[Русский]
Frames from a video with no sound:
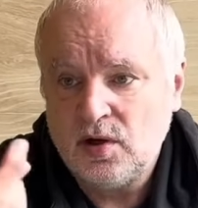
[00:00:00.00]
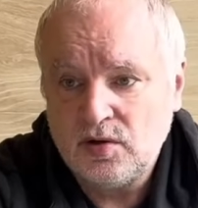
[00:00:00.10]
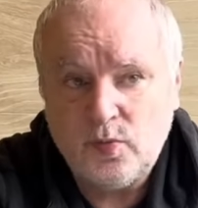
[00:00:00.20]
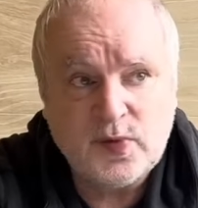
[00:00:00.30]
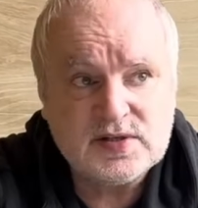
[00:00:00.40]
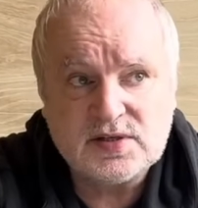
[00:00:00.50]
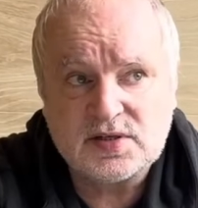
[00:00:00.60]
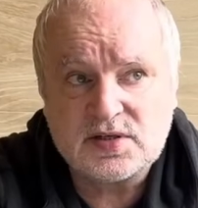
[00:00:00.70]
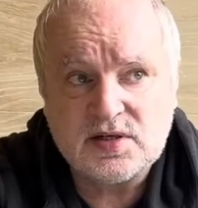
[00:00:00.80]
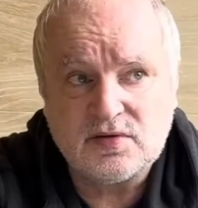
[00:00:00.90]
Его
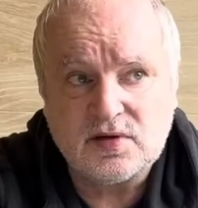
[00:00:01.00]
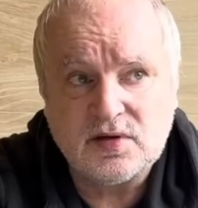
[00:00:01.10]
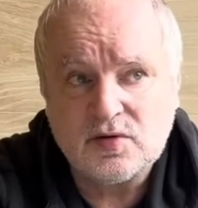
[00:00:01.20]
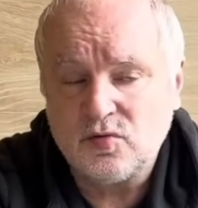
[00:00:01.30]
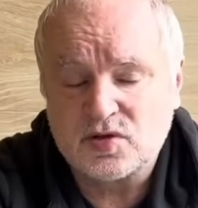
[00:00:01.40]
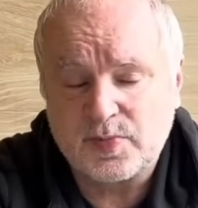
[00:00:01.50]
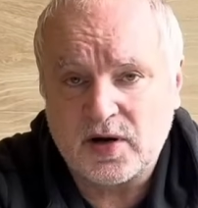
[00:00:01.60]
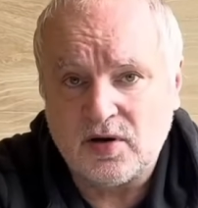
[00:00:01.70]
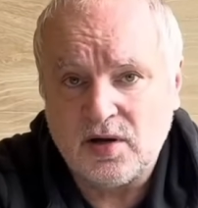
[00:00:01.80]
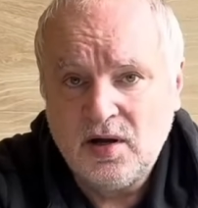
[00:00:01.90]
позиция слева, э,
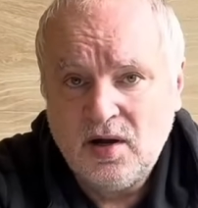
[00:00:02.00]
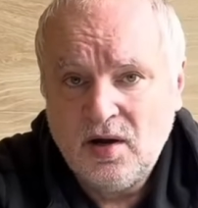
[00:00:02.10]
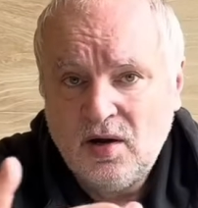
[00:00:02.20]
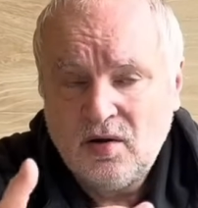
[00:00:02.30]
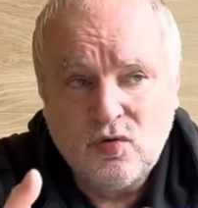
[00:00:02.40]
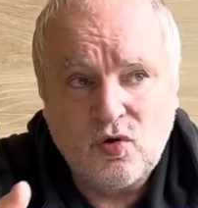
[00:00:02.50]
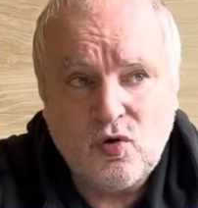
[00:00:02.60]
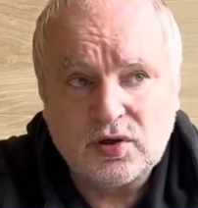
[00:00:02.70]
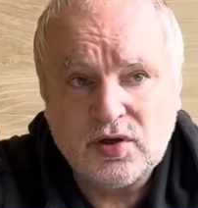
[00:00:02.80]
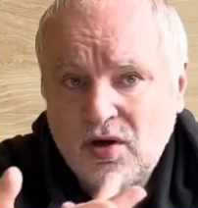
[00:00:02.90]
справа. Справа, справа.
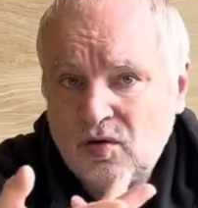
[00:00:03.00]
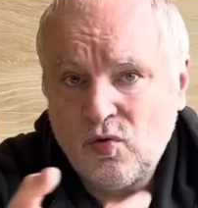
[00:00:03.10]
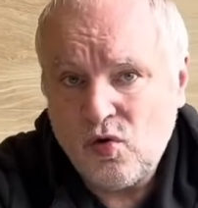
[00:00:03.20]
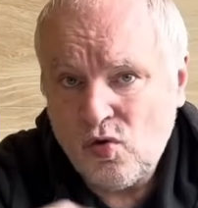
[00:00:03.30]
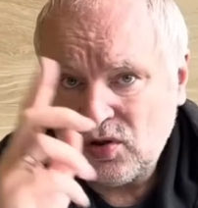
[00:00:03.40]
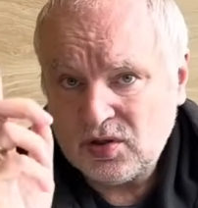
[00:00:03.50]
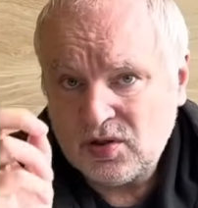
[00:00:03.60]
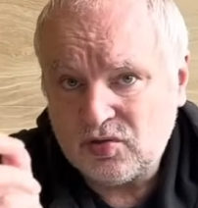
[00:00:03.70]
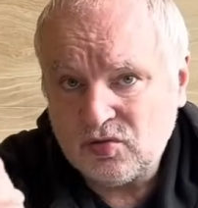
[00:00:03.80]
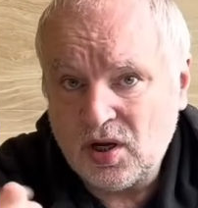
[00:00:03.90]
Уход, уход
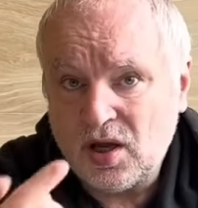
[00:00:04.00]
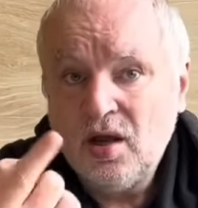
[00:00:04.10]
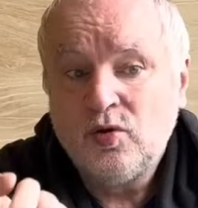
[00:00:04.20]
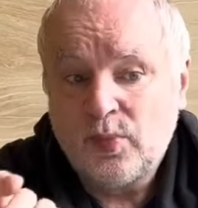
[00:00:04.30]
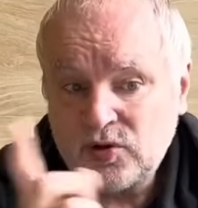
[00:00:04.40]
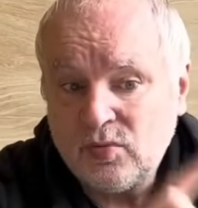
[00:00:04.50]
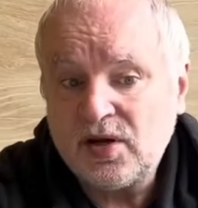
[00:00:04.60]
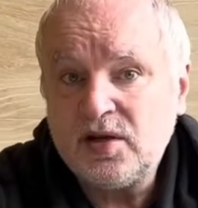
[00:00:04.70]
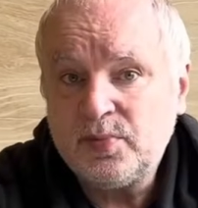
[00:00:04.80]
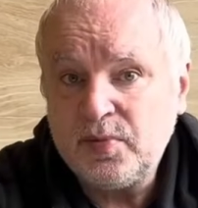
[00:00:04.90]
и туда. Но потом,
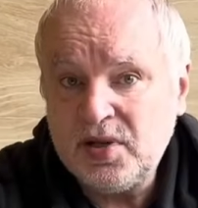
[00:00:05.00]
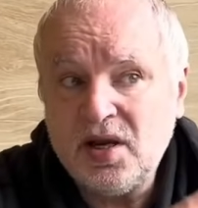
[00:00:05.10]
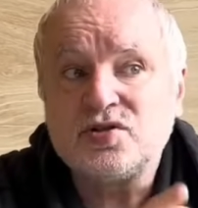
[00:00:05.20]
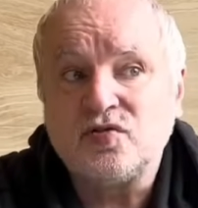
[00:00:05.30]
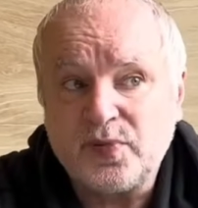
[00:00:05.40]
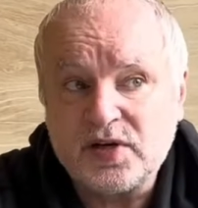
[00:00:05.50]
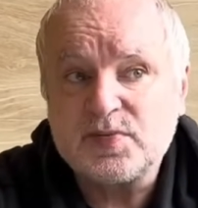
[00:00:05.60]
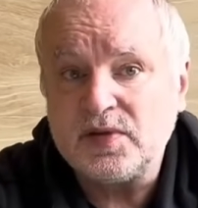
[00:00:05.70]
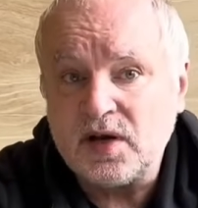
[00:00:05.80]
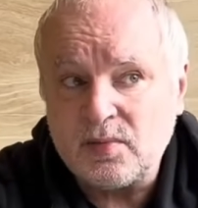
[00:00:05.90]
когда они поменялись, он, в
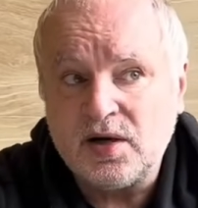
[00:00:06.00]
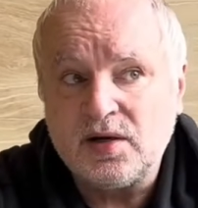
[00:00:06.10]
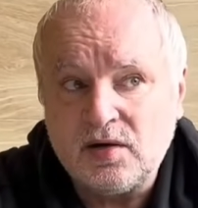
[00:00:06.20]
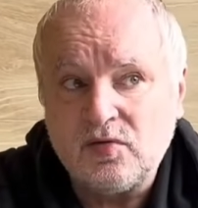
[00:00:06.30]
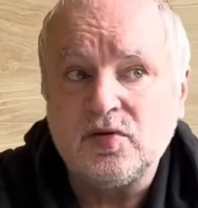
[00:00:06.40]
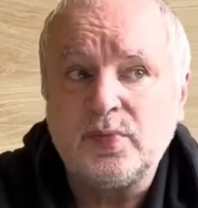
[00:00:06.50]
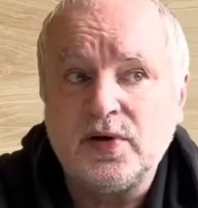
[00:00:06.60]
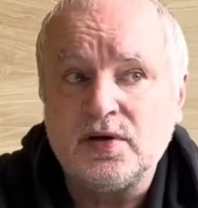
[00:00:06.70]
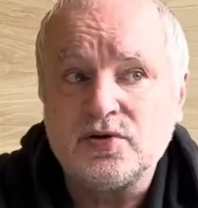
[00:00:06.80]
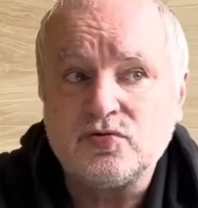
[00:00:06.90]
принципе, нормальный левого
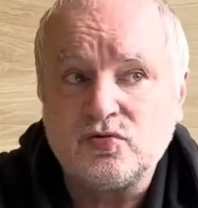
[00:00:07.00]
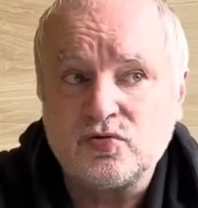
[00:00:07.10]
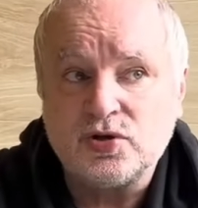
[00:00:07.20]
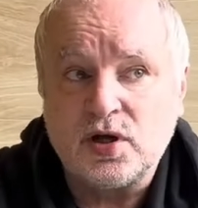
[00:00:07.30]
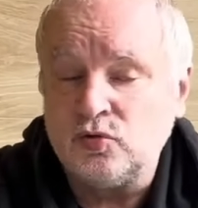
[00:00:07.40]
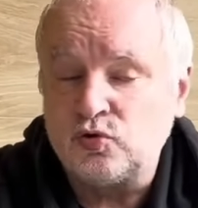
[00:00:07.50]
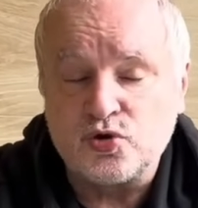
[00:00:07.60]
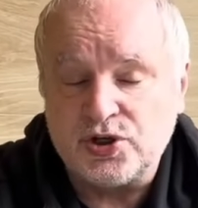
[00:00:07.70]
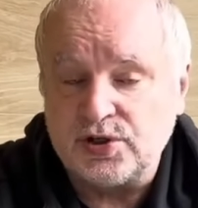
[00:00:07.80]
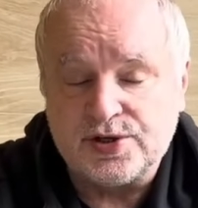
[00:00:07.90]
нападающего тоже. Ну,
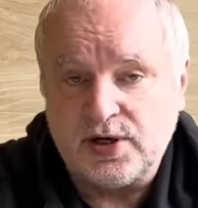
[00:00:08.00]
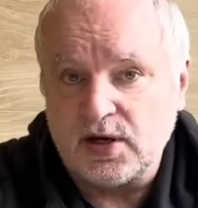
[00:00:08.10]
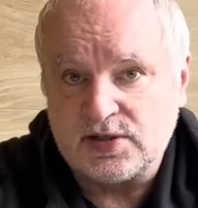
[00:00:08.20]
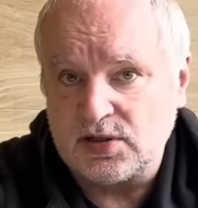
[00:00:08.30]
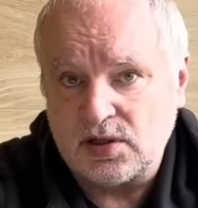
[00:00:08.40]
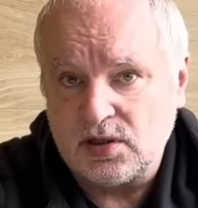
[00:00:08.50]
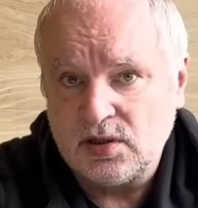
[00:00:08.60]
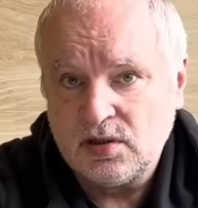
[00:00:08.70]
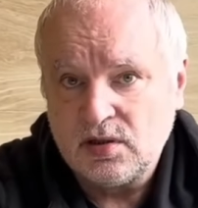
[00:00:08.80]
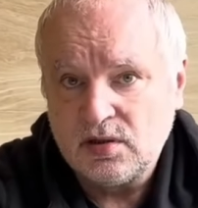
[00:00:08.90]
точно это не Кассера,
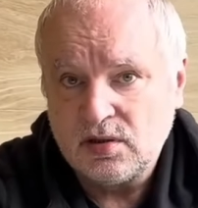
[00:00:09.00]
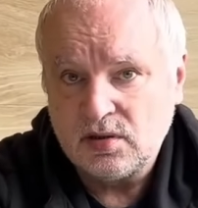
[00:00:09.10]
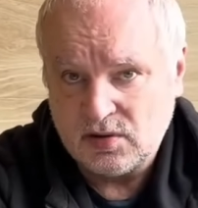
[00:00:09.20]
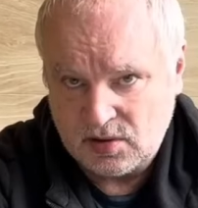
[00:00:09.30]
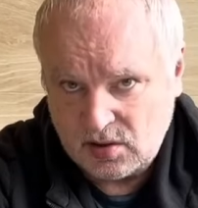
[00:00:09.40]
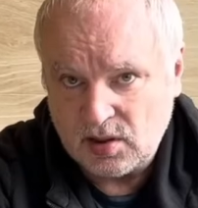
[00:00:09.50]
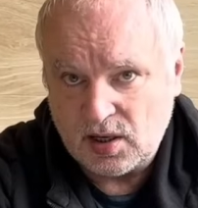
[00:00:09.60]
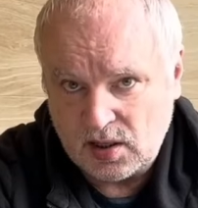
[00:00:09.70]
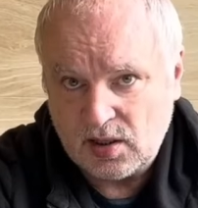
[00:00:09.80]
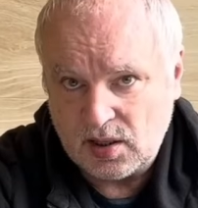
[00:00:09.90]
э,
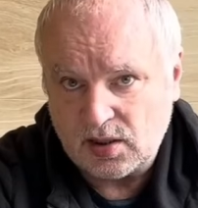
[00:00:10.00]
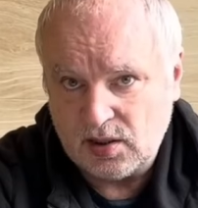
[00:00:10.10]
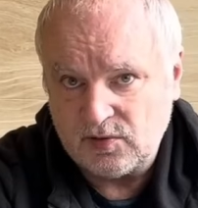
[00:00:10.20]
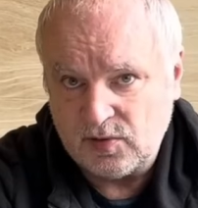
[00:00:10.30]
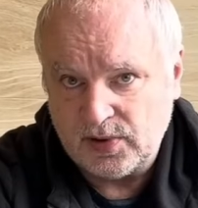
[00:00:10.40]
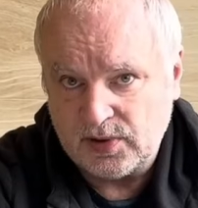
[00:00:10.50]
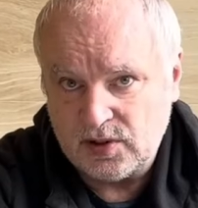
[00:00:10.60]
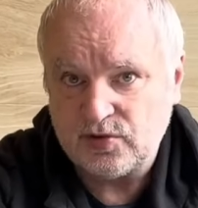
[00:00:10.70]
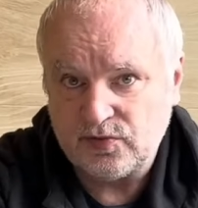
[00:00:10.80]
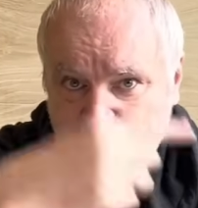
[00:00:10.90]
как левый
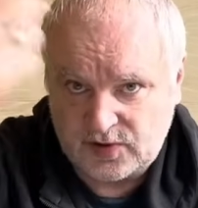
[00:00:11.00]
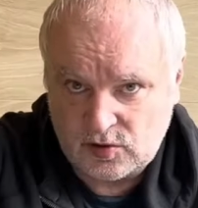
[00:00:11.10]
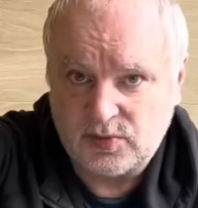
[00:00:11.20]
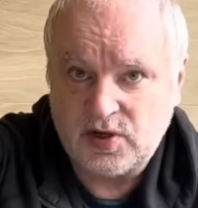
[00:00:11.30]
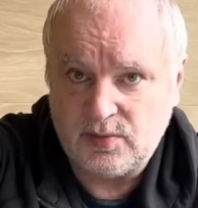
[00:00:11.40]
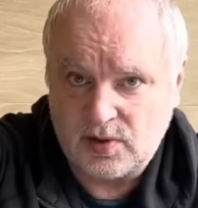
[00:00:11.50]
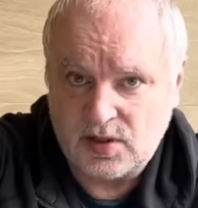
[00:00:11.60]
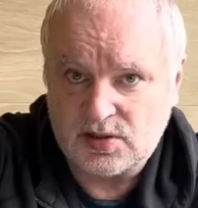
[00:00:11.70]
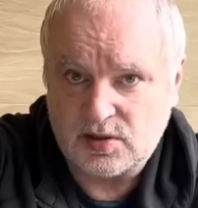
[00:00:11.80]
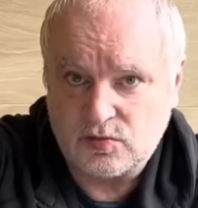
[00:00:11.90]
нападающий. Во втором тайме
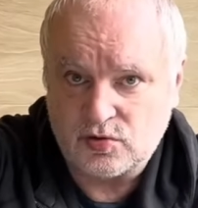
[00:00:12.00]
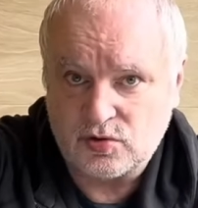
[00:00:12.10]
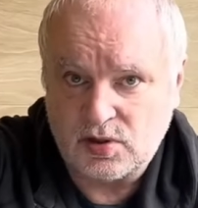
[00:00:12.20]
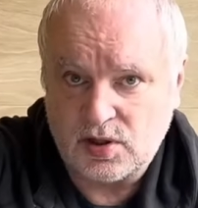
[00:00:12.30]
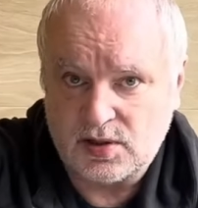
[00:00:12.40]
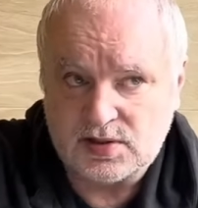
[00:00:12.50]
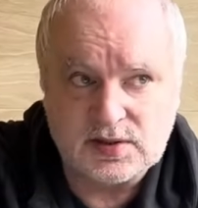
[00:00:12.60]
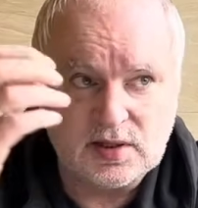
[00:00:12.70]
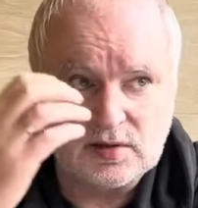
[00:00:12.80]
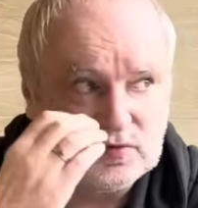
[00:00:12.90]
Кассера ушел играть
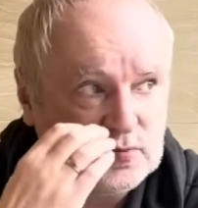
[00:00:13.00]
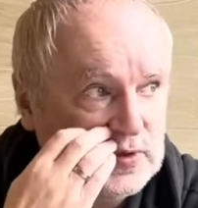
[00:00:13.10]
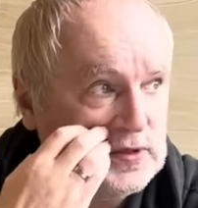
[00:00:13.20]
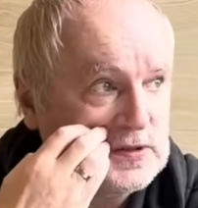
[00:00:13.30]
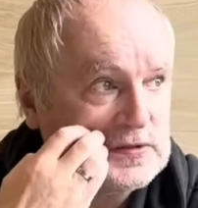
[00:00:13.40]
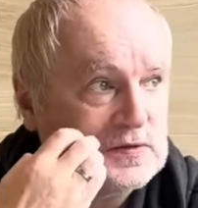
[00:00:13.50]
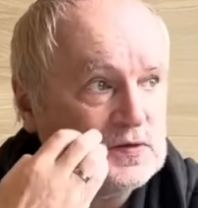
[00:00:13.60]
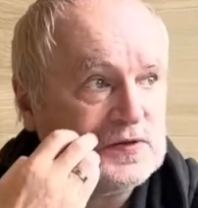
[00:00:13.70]
центрального нападающего.